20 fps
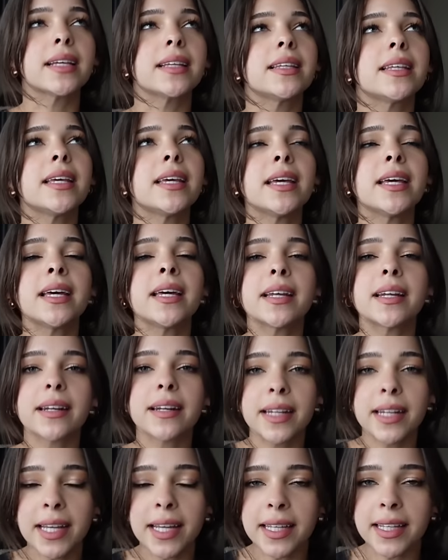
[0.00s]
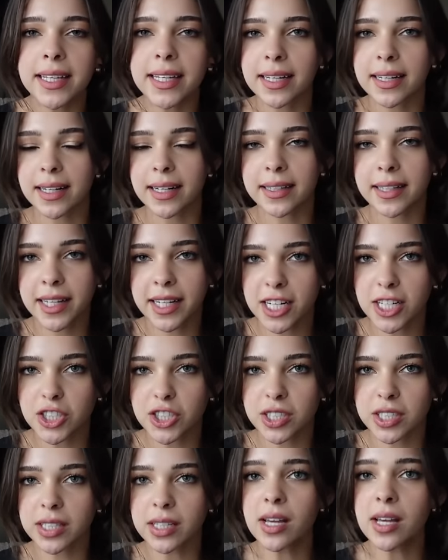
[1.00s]
كثير رايق
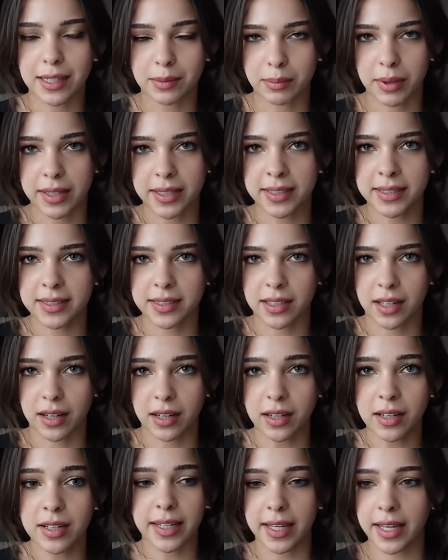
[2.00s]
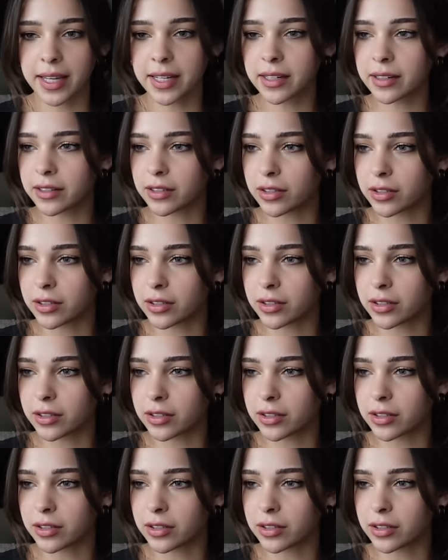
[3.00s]
لدرجه الباريستا كان